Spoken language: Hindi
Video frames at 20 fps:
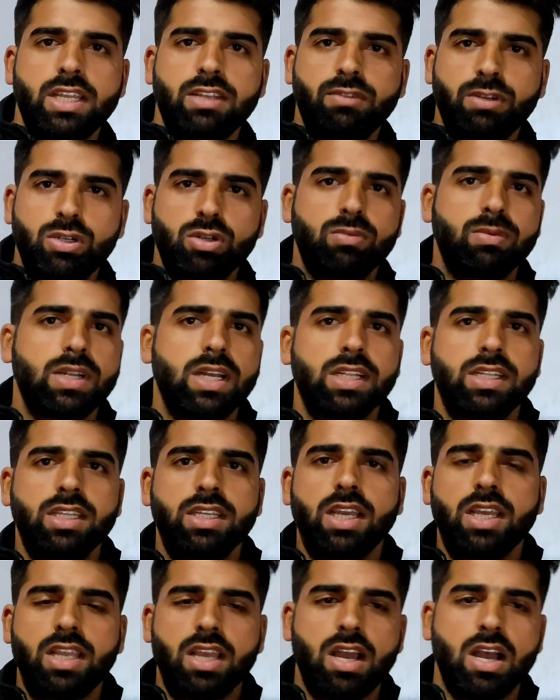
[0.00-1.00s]
नई वीडियो बना
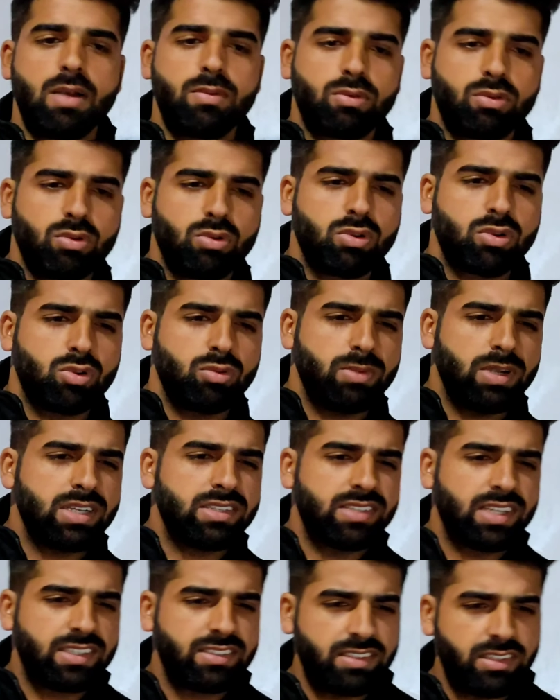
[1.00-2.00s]
देंगे या आपको
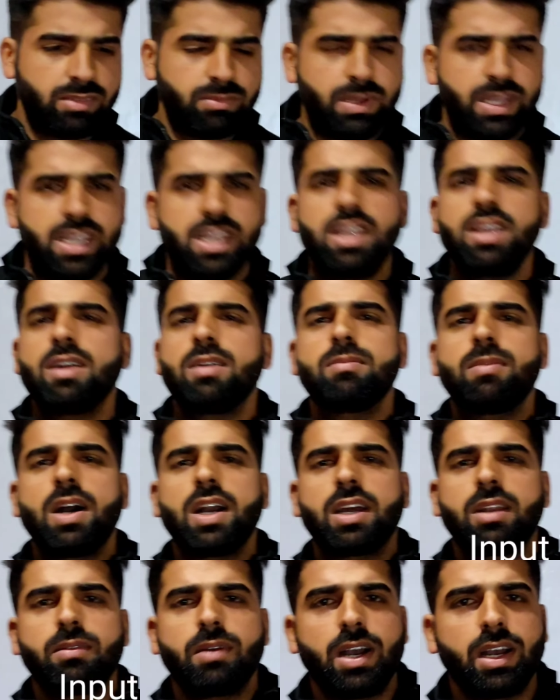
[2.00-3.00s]
कमेंट सेक्शन में ही हम
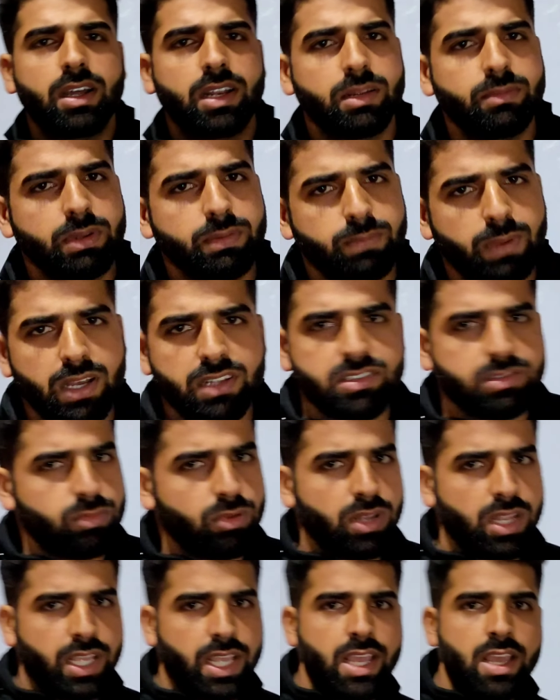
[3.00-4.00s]
अगर अगर हमें
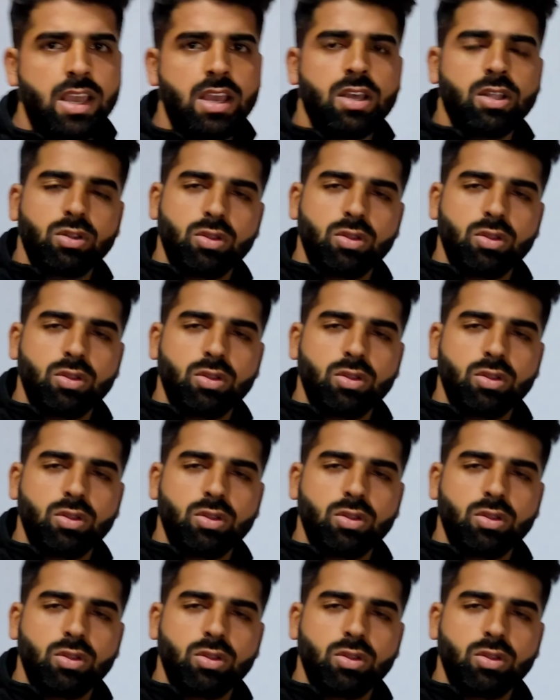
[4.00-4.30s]
पॉसिबल लगे